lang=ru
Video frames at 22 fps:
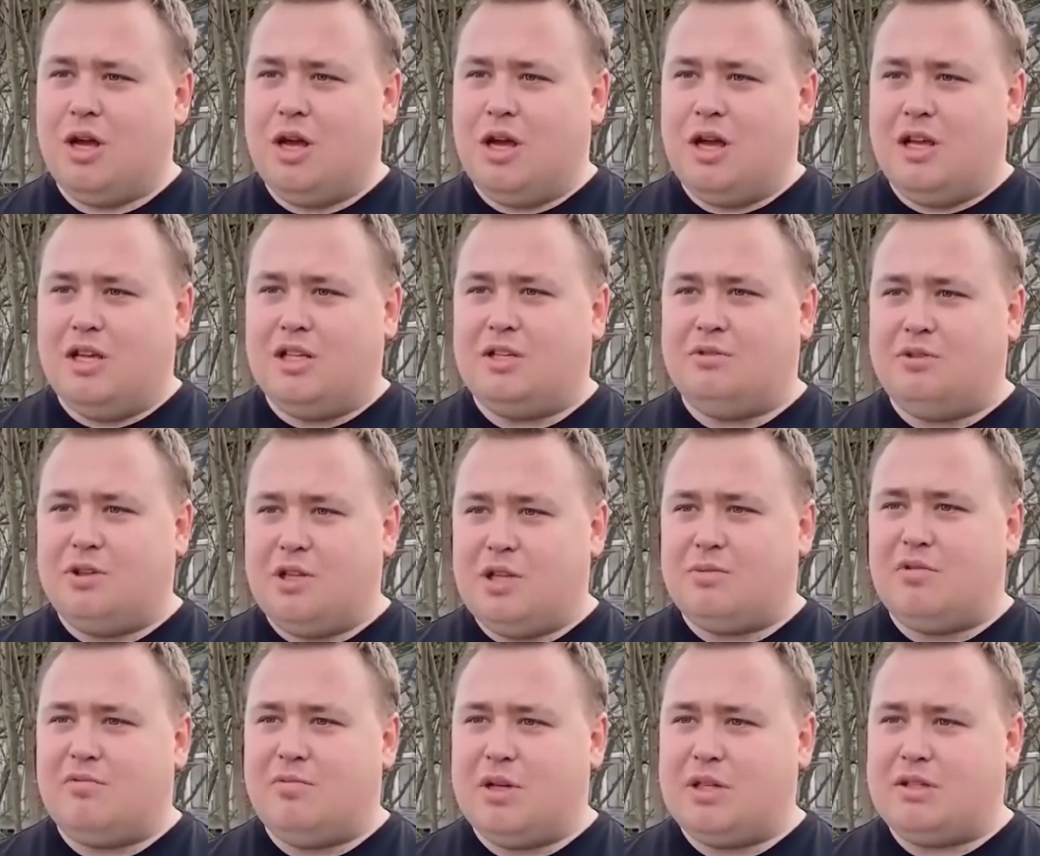И сегодня
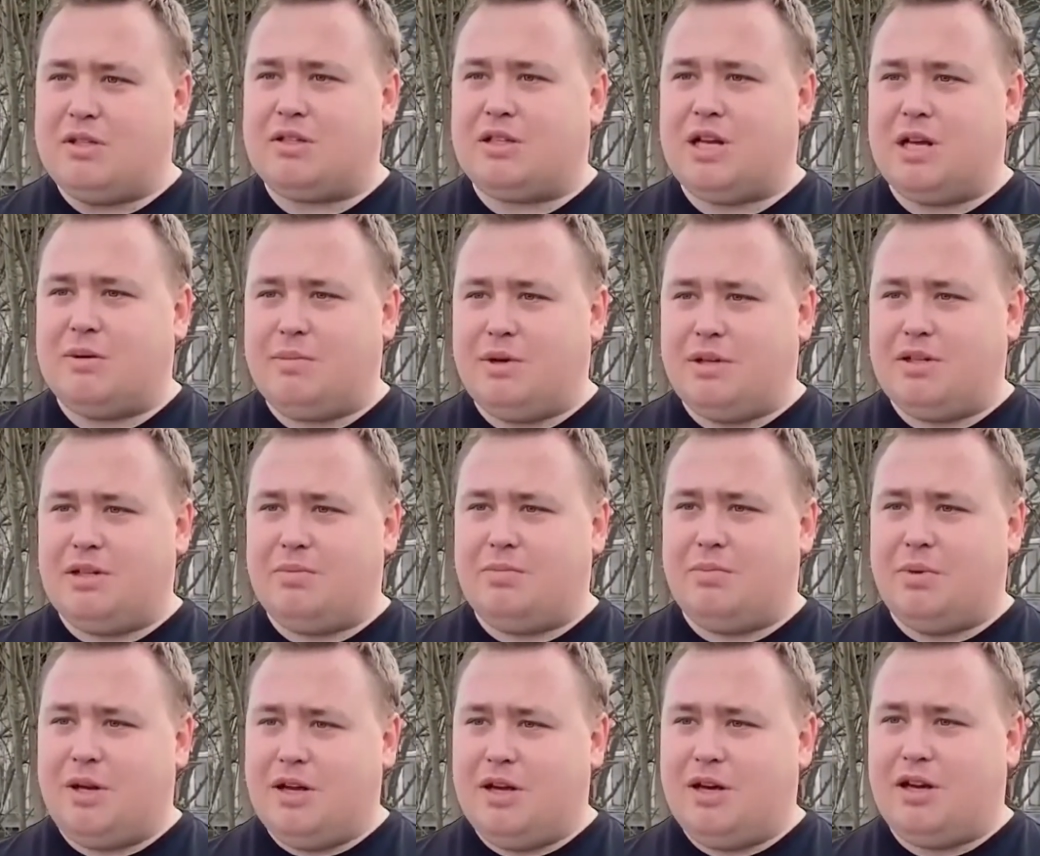мы вместе с командой
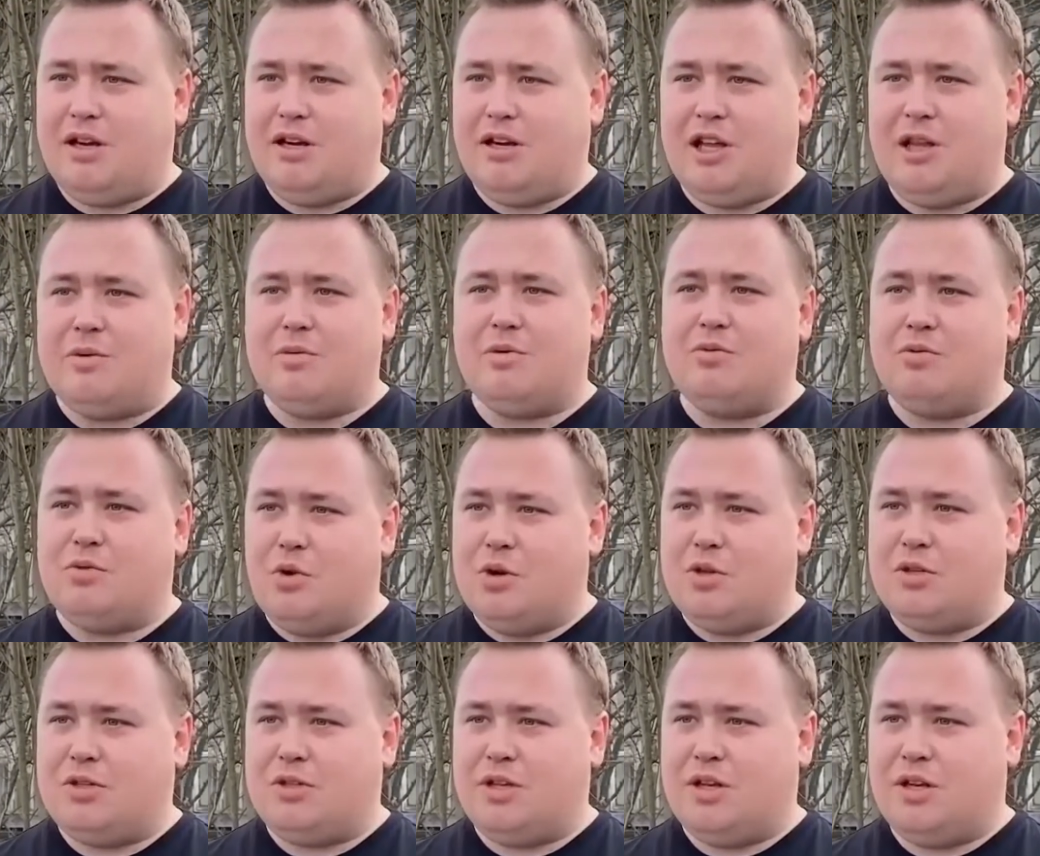приехали к нему в
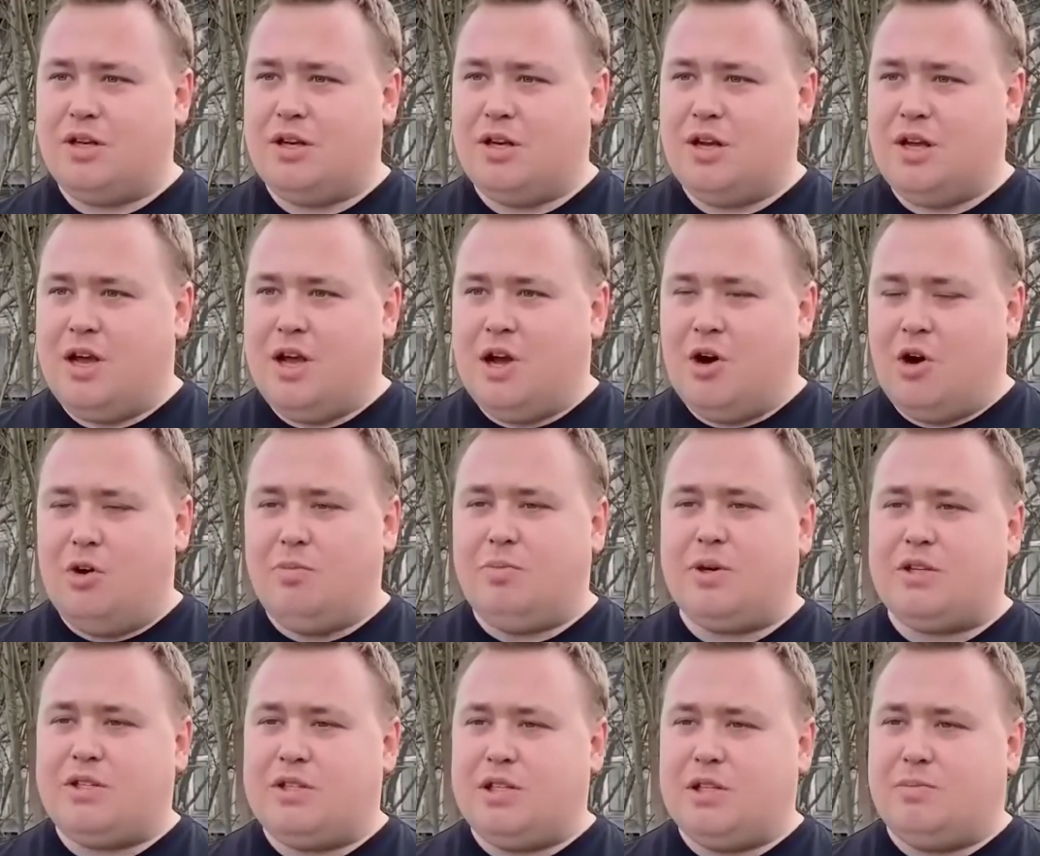гости. Он
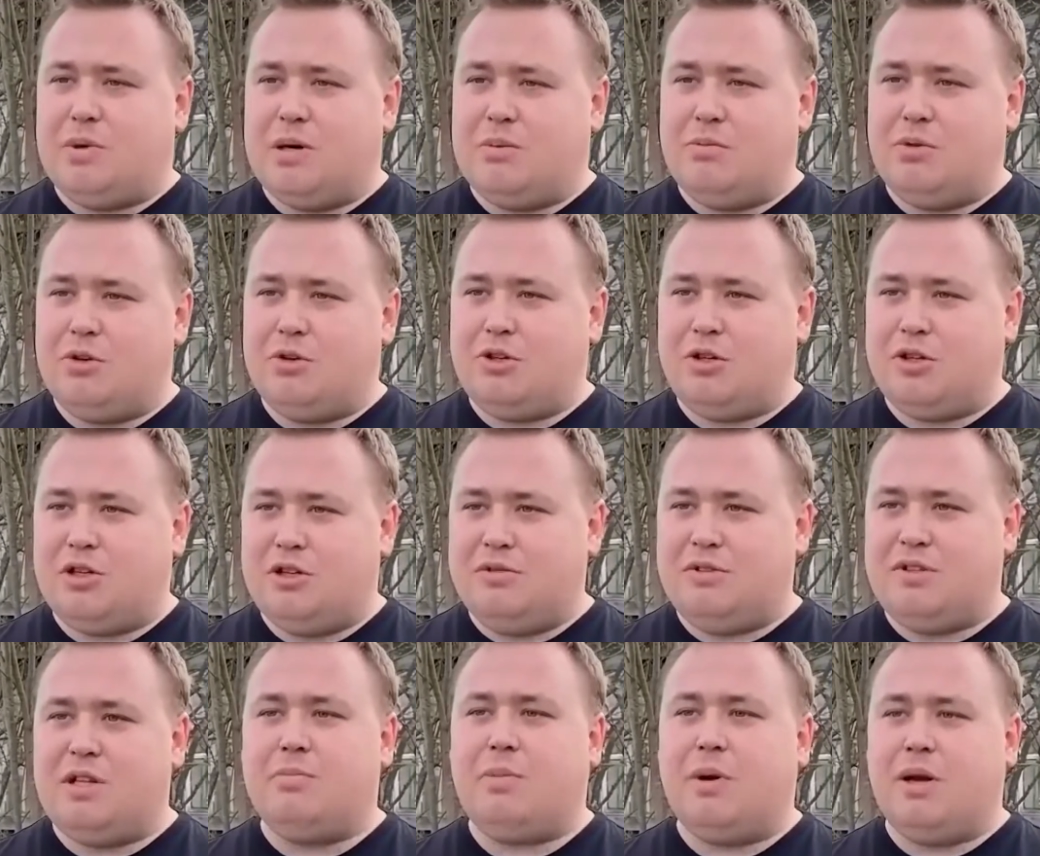просил помочь
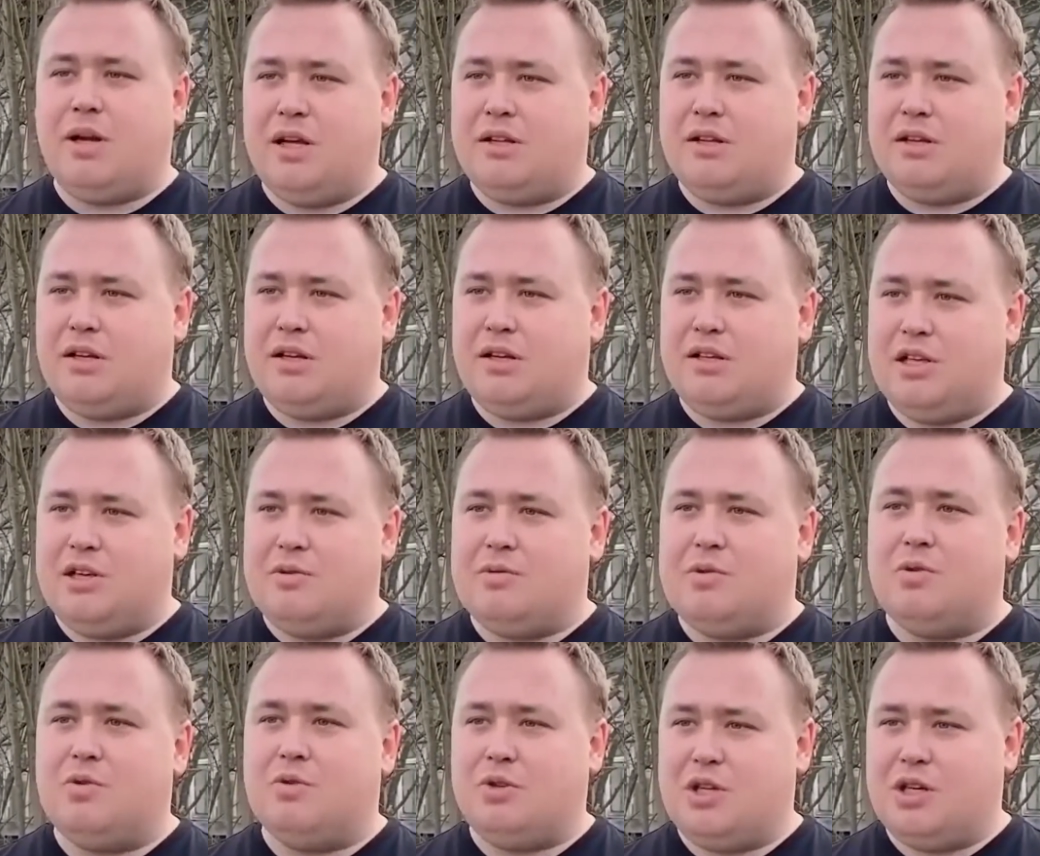навести порядок на
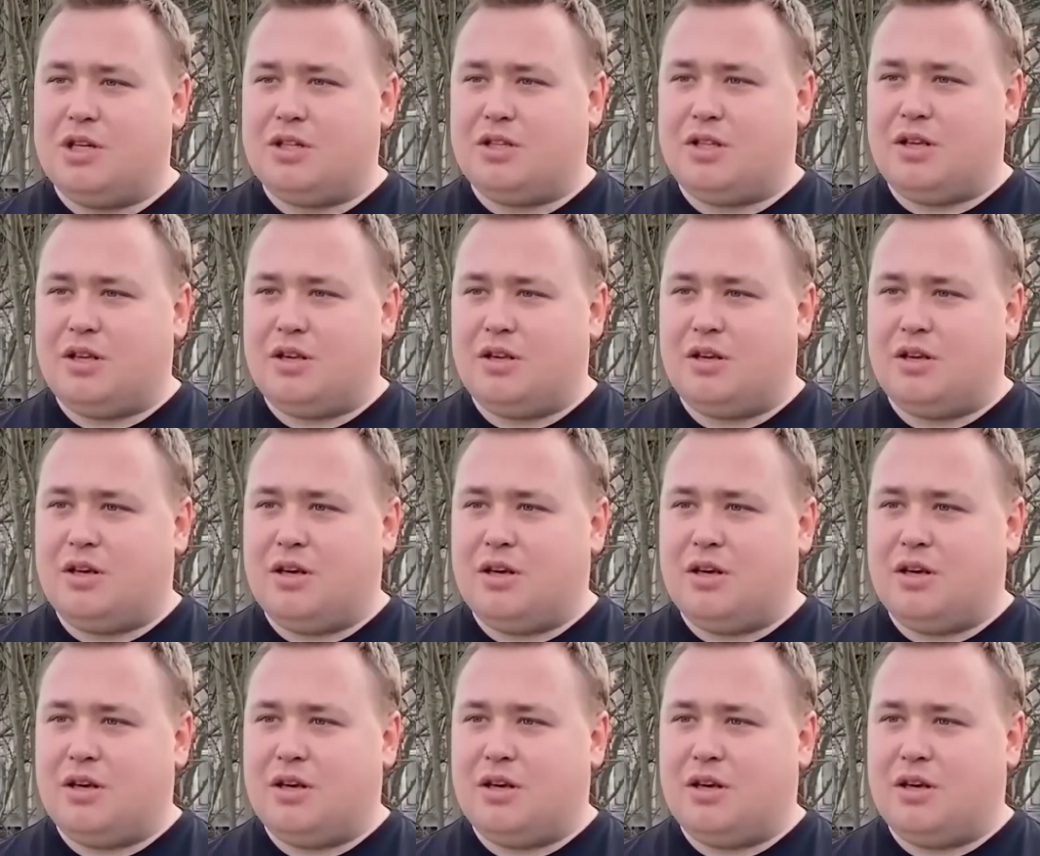его участке.